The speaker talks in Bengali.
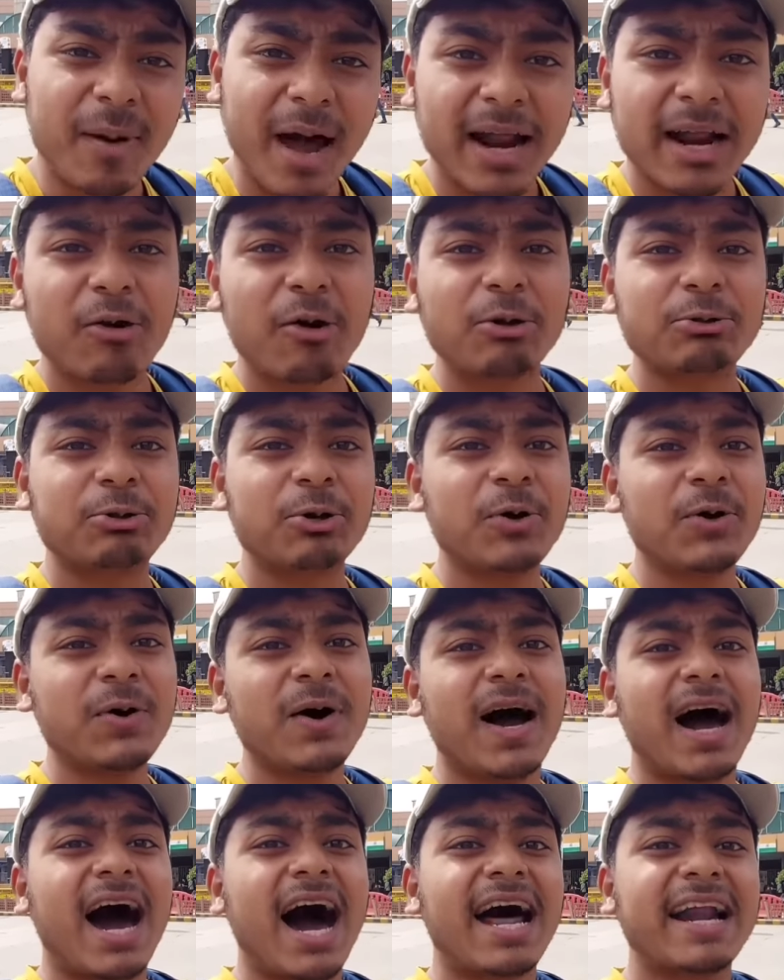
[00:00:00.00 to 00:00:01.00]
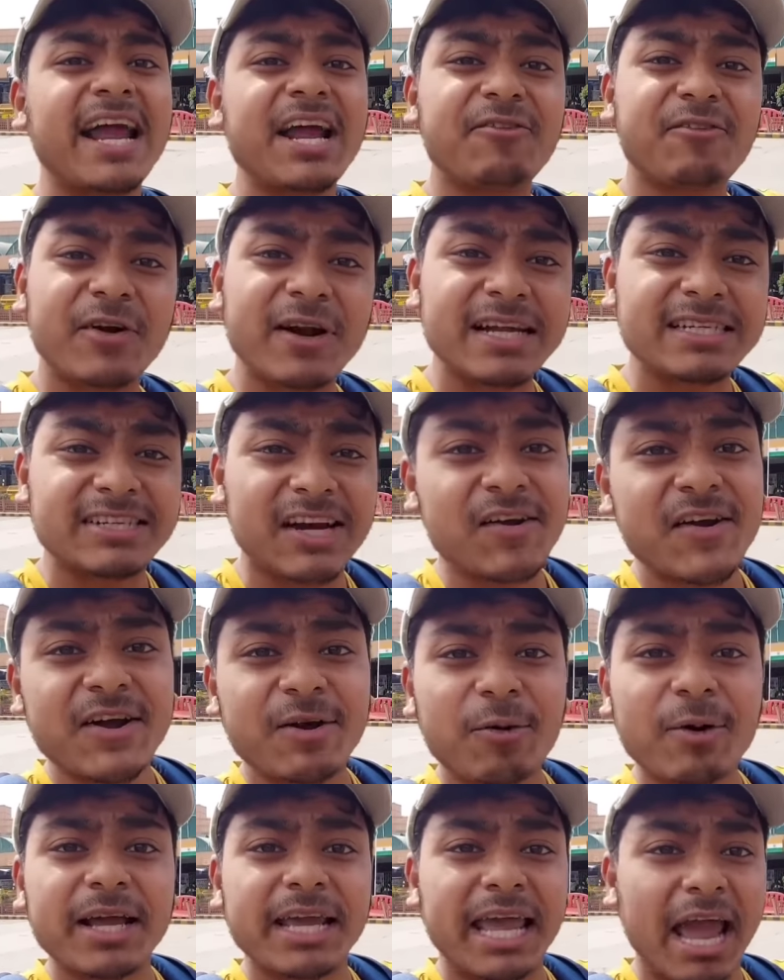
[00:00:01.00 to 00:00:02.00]
ভাড়া কত আর এই ট্রেনে জার্নি
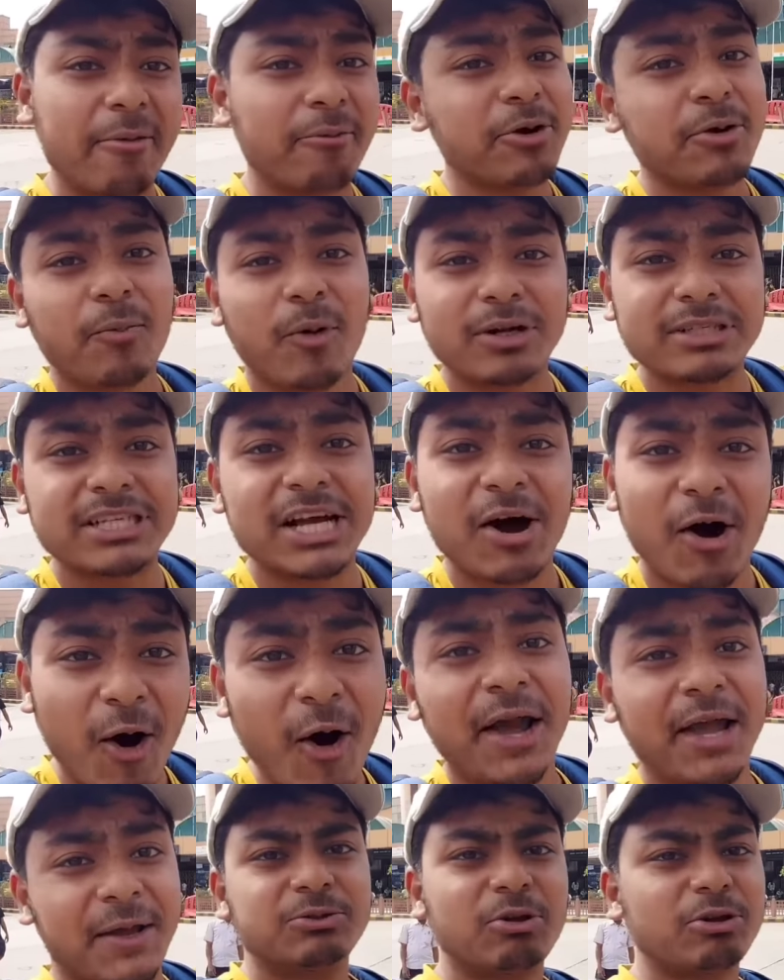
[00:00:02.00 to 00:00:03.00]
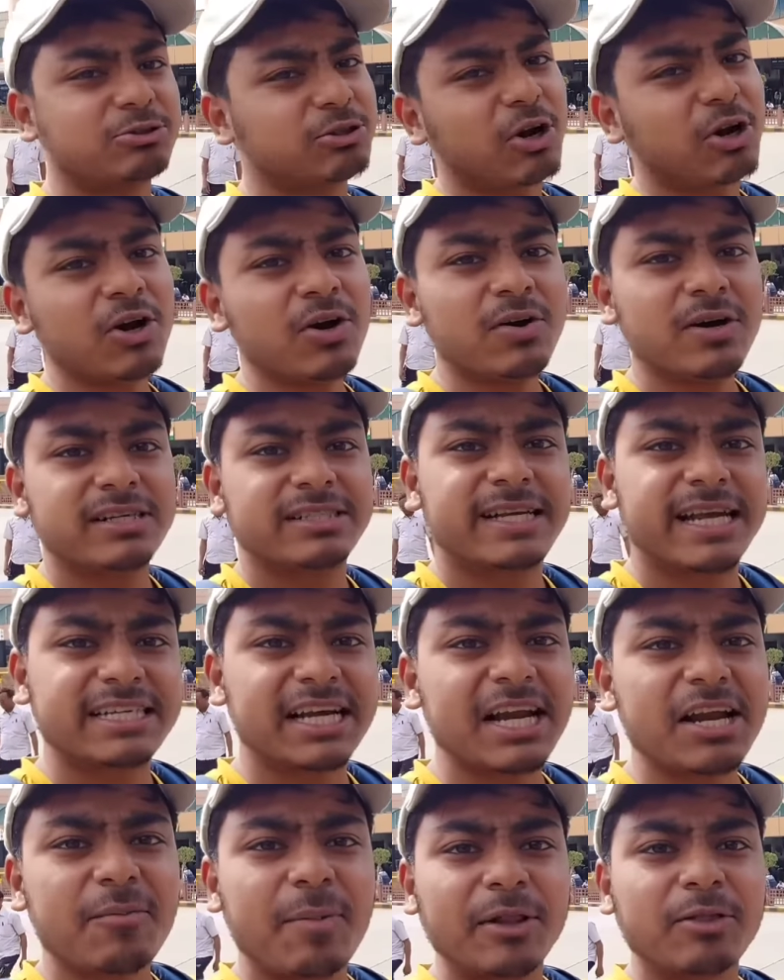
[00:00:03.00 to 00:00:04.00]
করে কেমন মজা হয় তো চলো
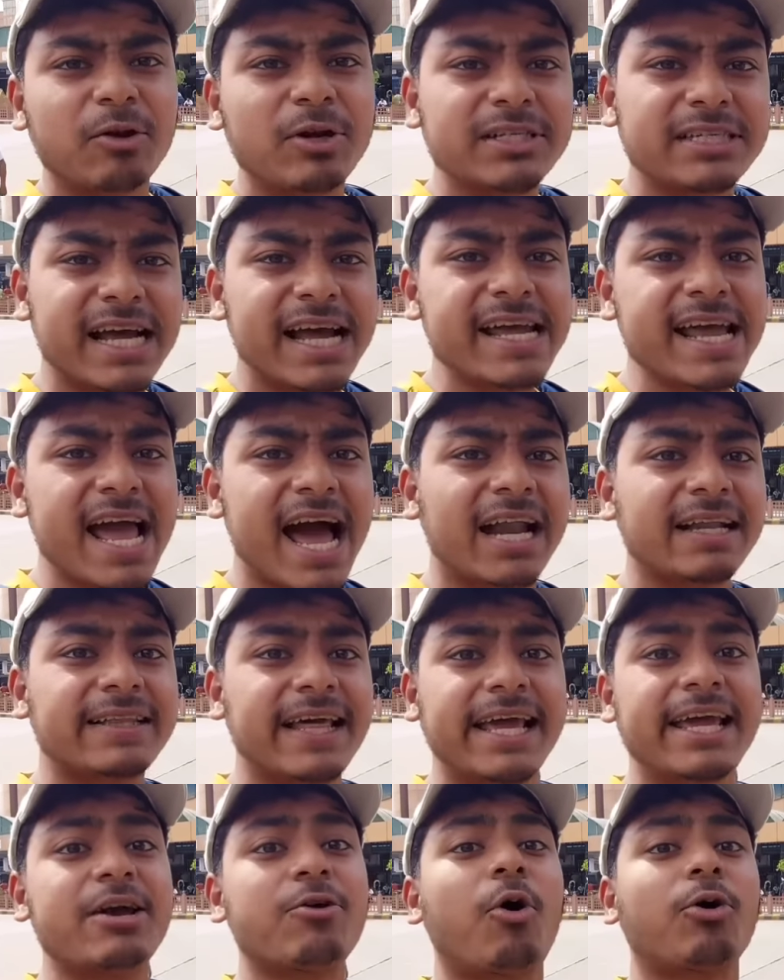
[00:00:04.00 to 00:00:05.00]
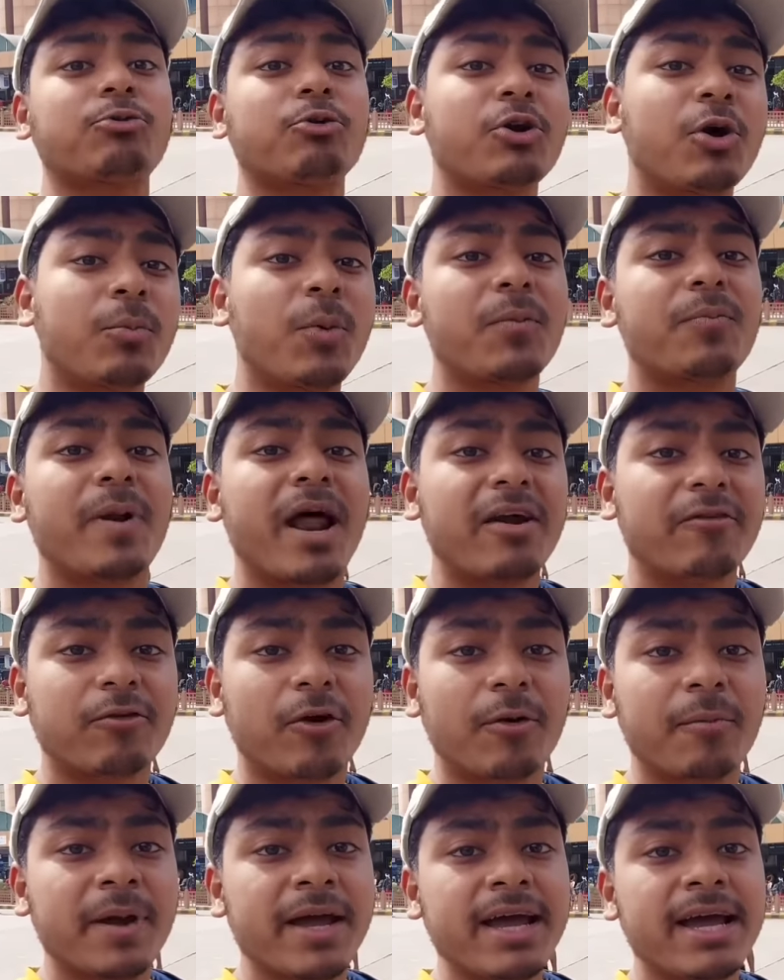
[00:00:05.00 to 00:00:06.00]
স্টেশনের ভেতরে যাই আর দেখি কত নম্বর
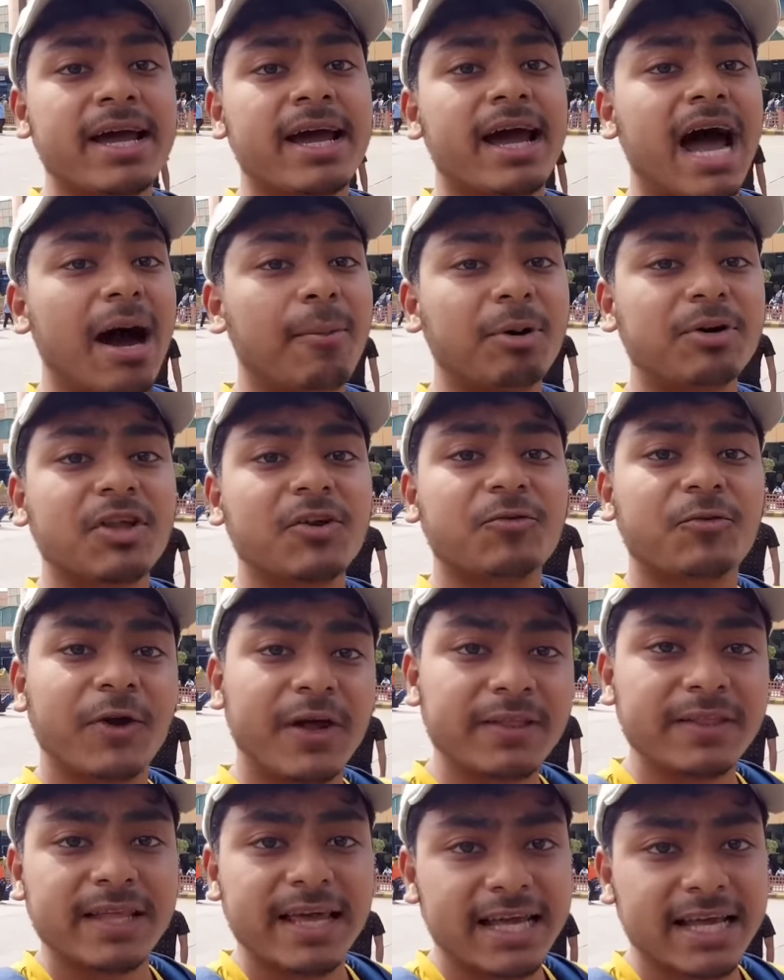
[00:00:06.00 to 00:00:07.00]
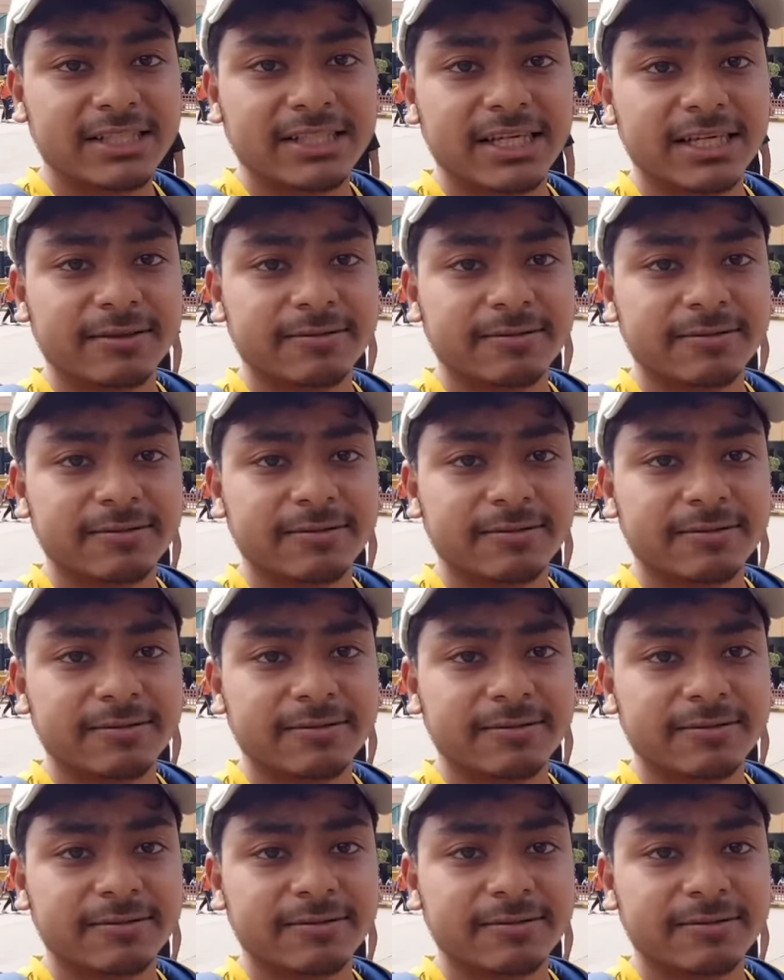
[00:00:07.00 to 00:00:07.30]
প্ল্যাটফর্মে আমাদের ট্রেন দিয়েছে